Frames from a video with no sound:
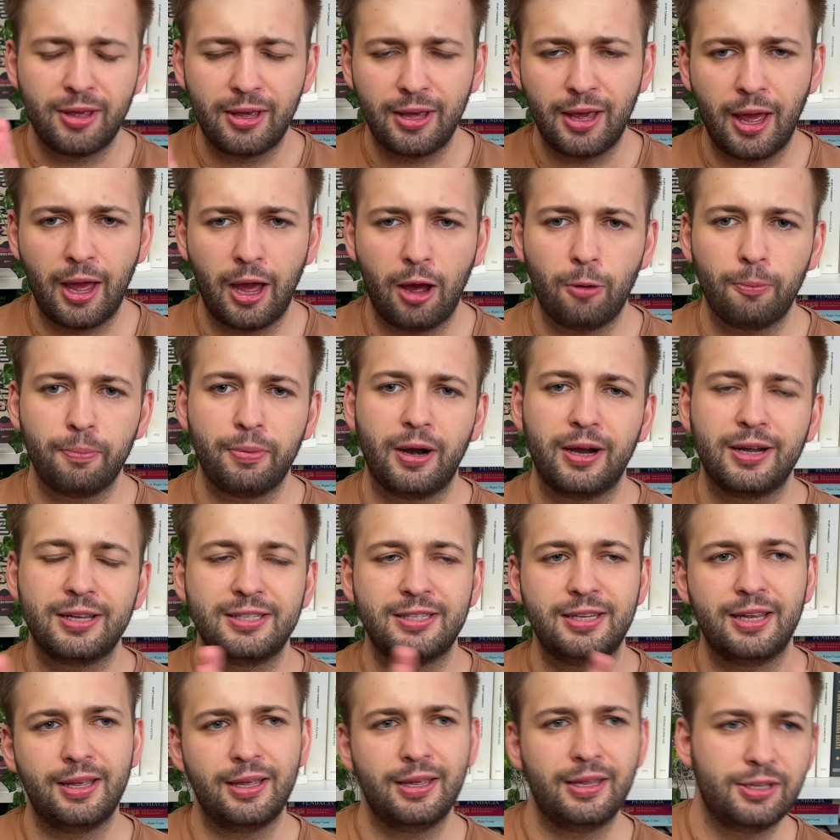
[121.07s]
i
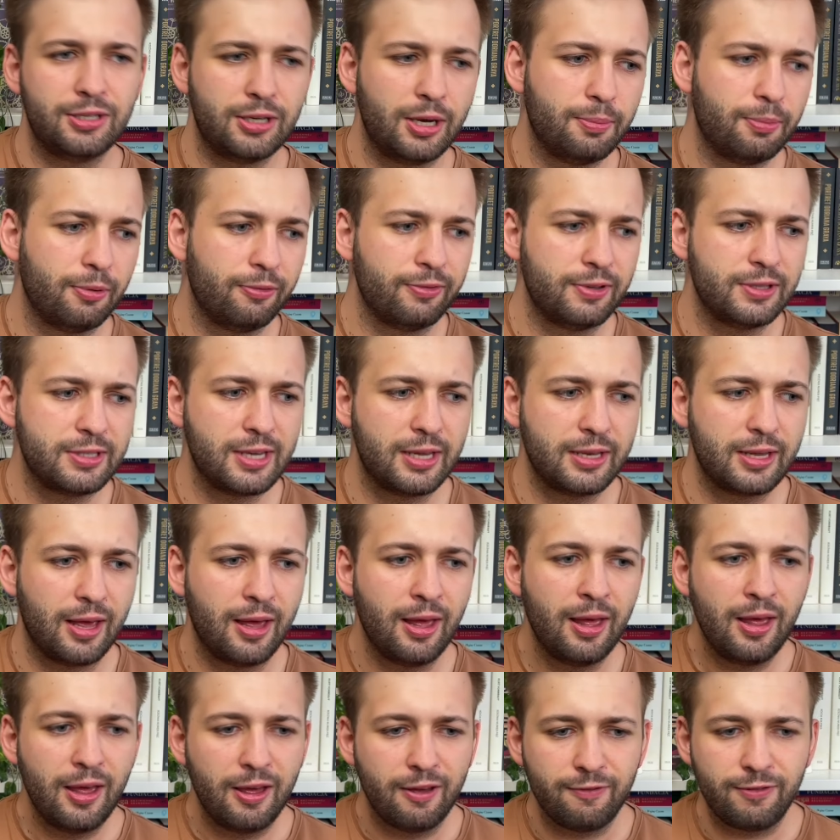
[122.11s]
echopraksję i ślepowidzenie
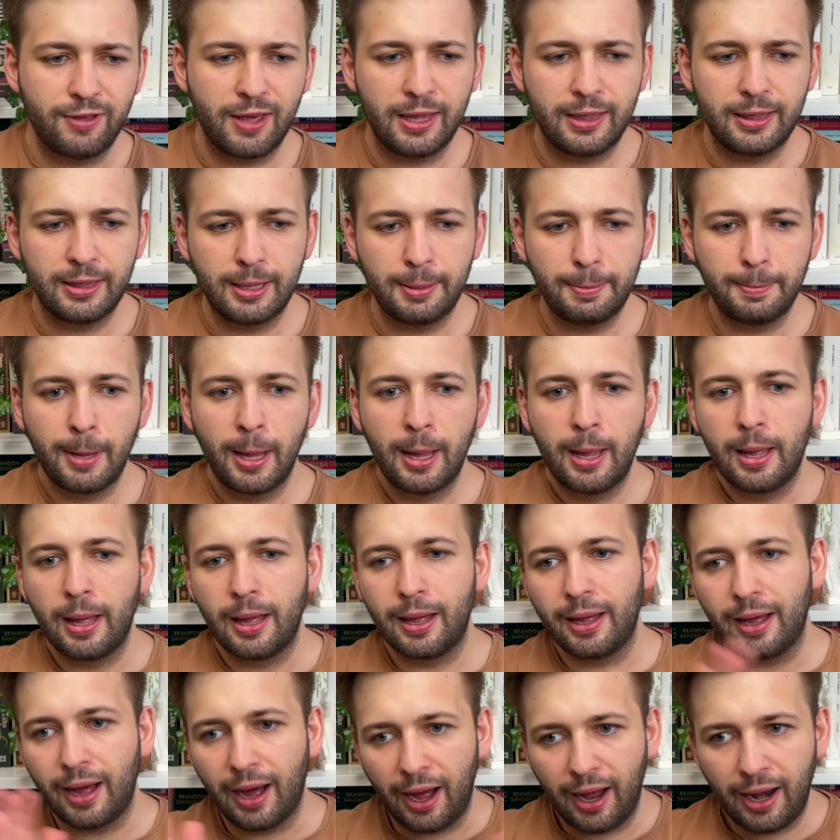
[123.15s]
w jednym,
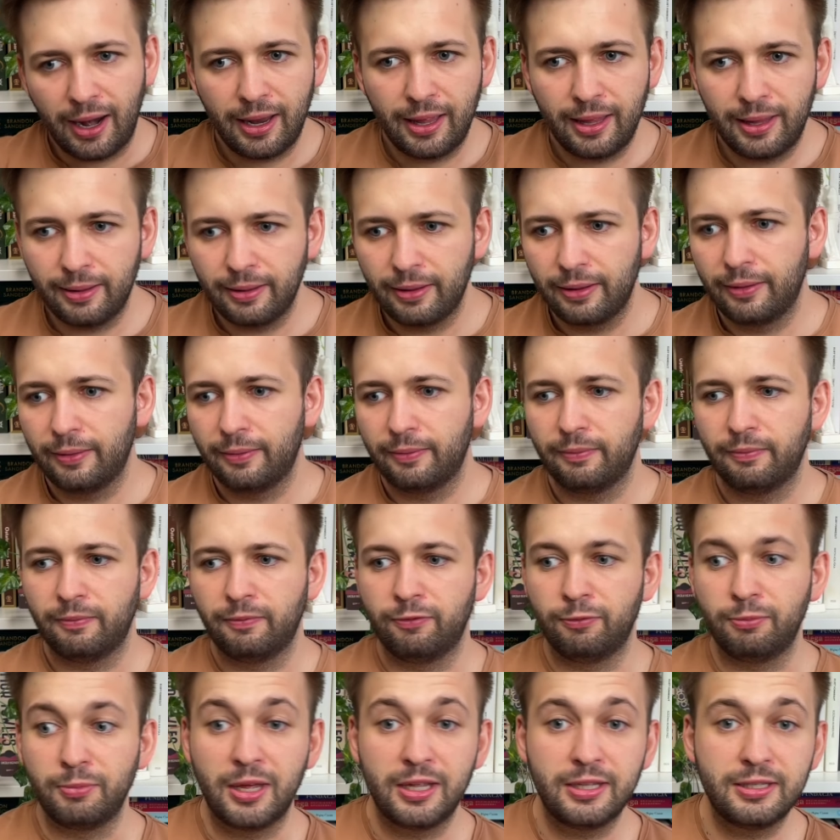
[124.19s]
ale w
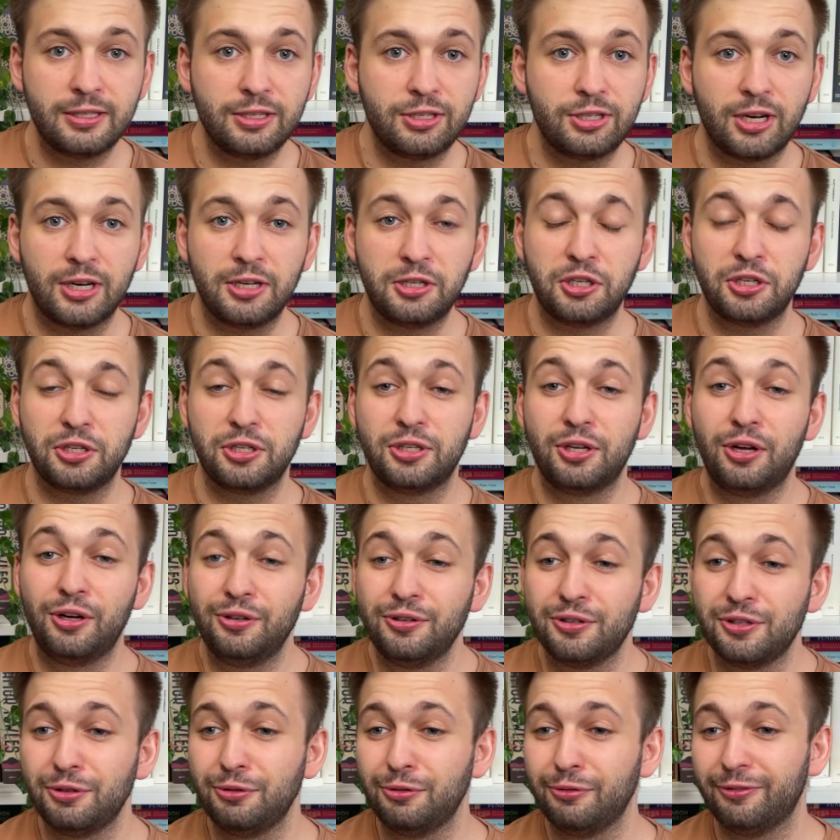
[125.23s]
międzyczasie
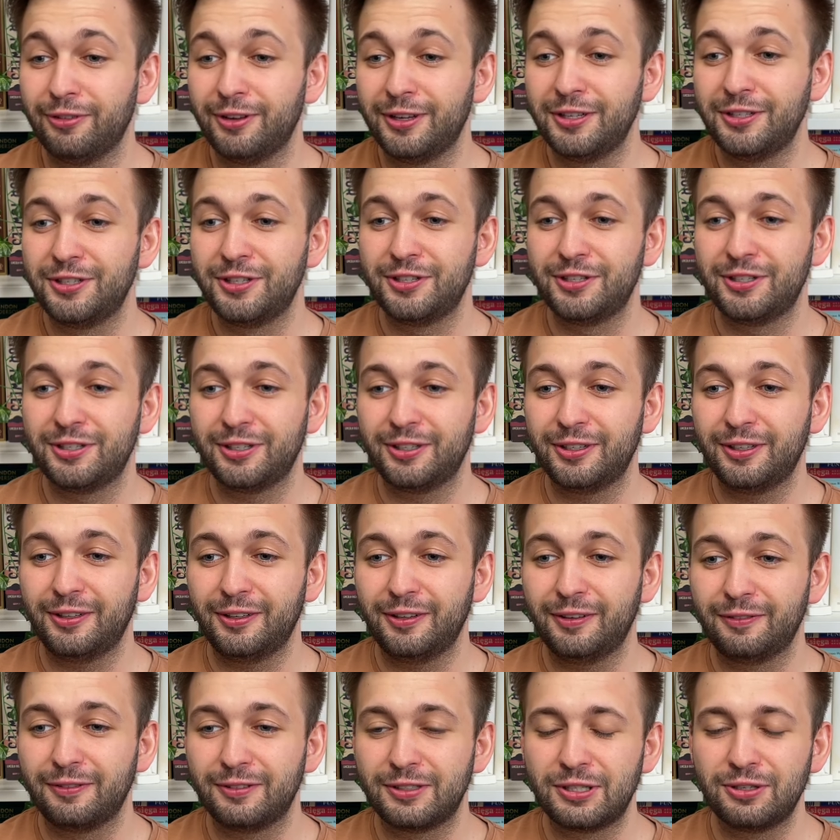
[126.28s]
zdążył wyjść, e,
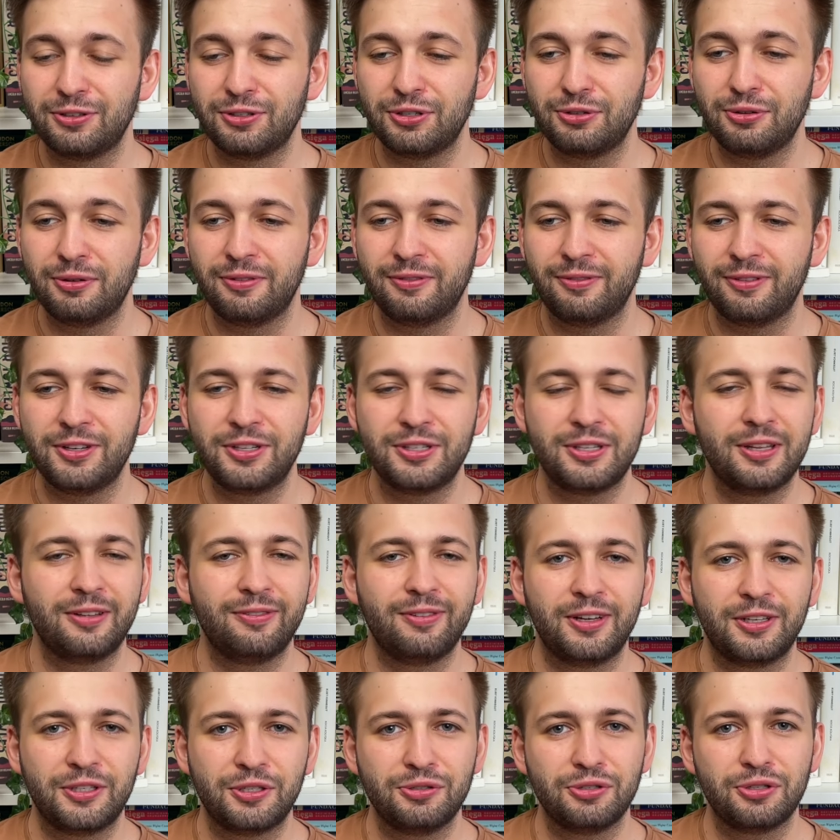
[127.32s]
zdążyły wyjść te dwie
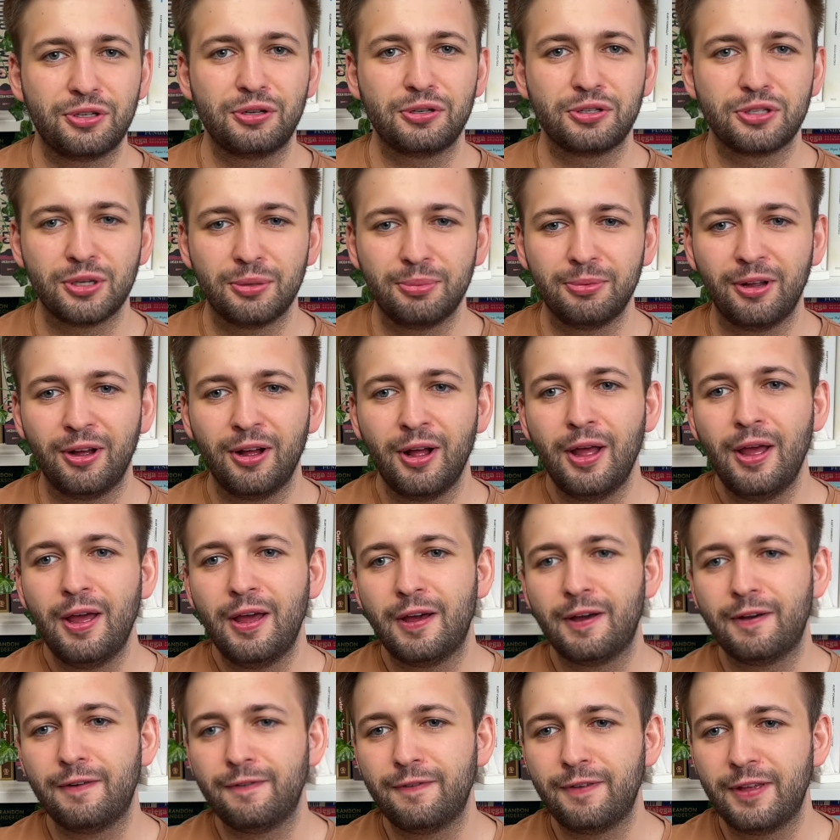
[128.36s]
książki osobno,
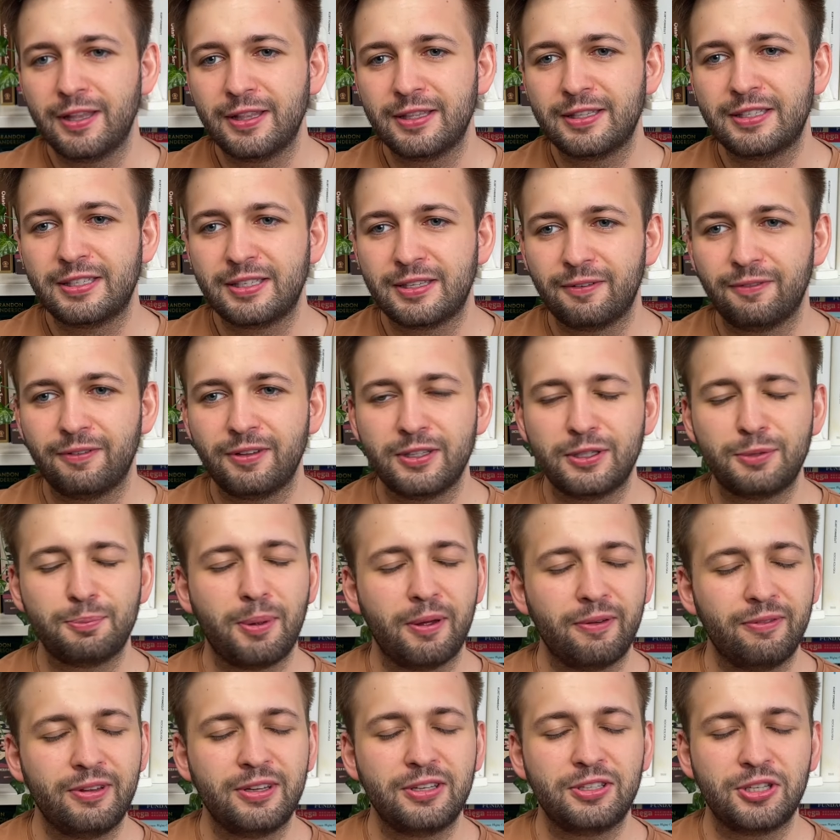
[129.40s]
e, więc, więc
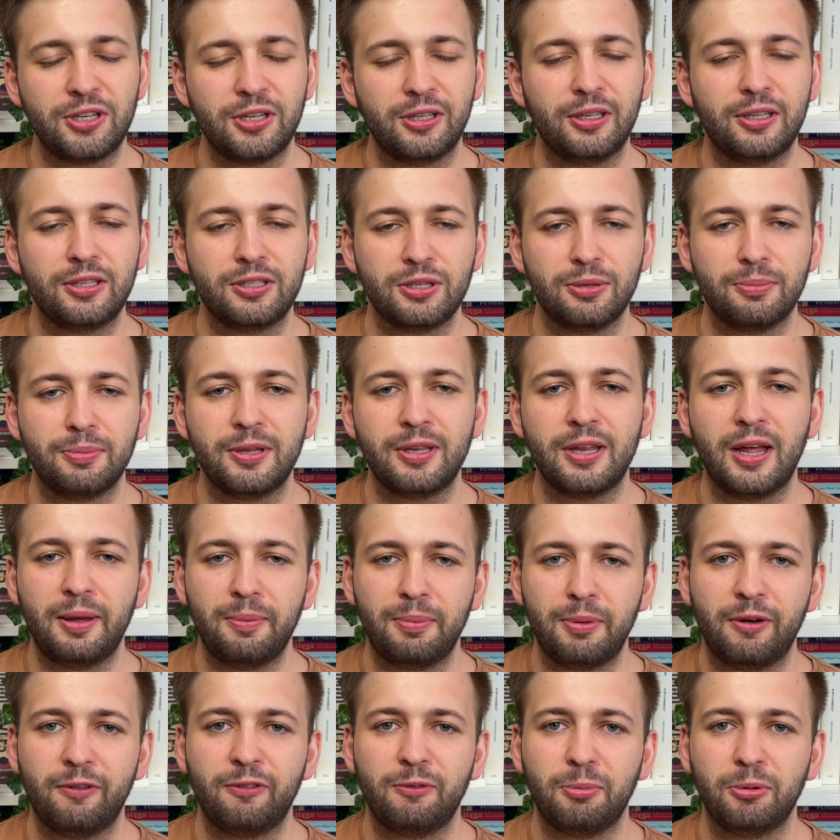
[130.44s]
pewnie sięgnę sobie
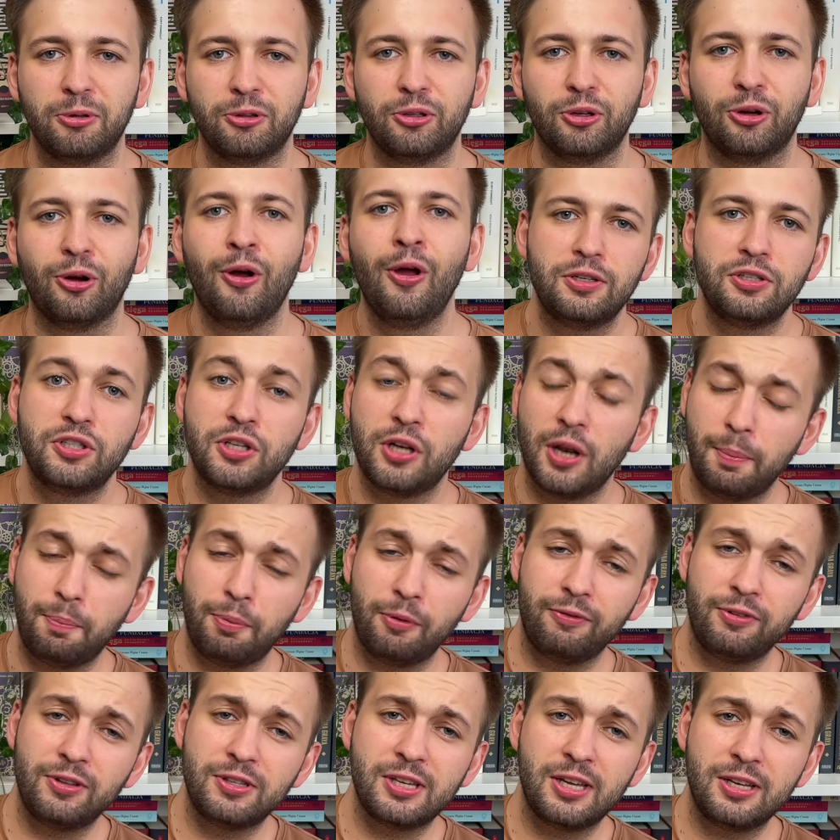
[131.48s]
najpierw po to ślepo
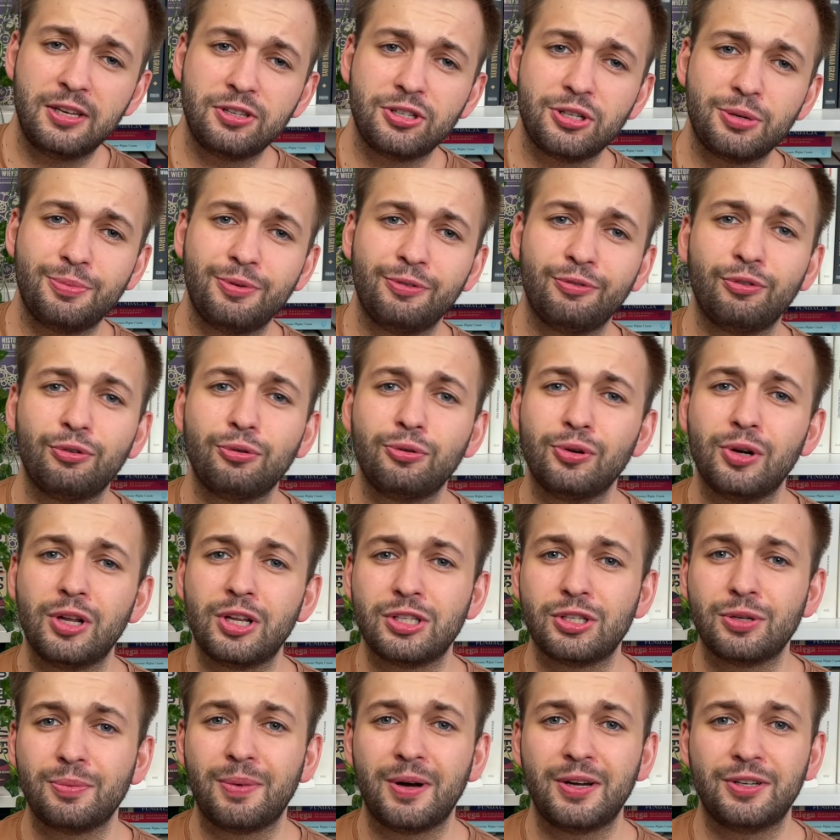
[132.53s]
widzenie, żeby w ogóle
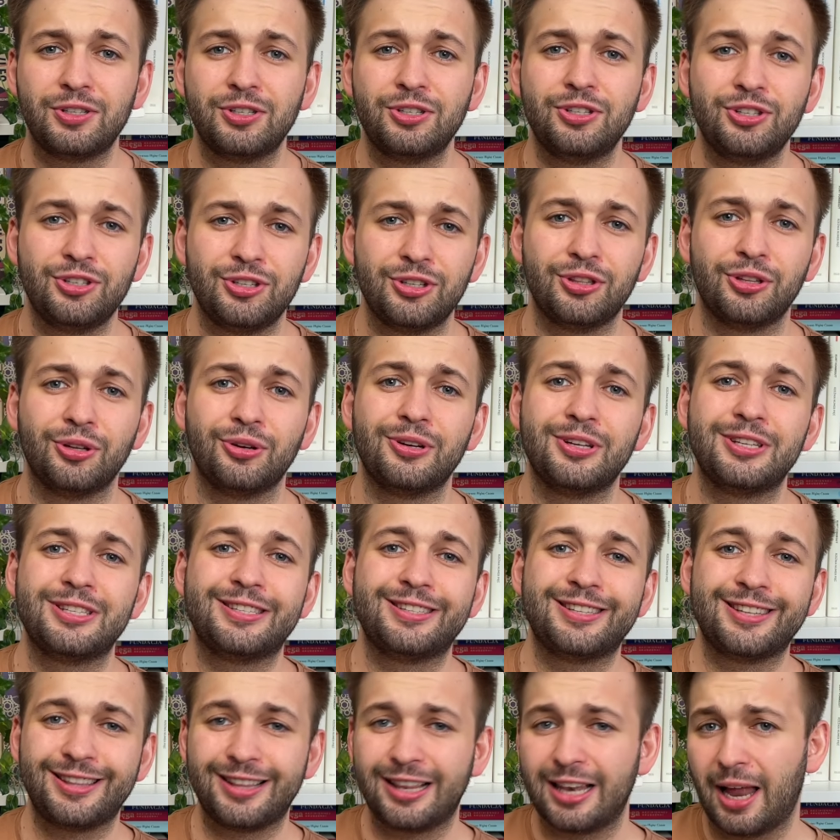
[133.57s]
zobaczyć, czy to
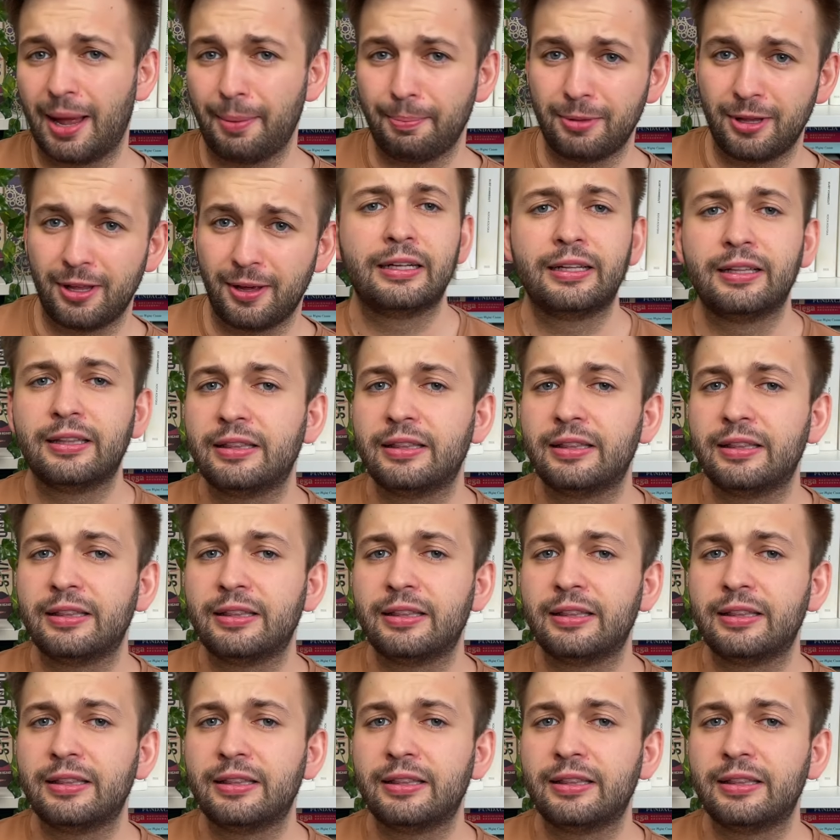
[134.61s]
jest dla mnie.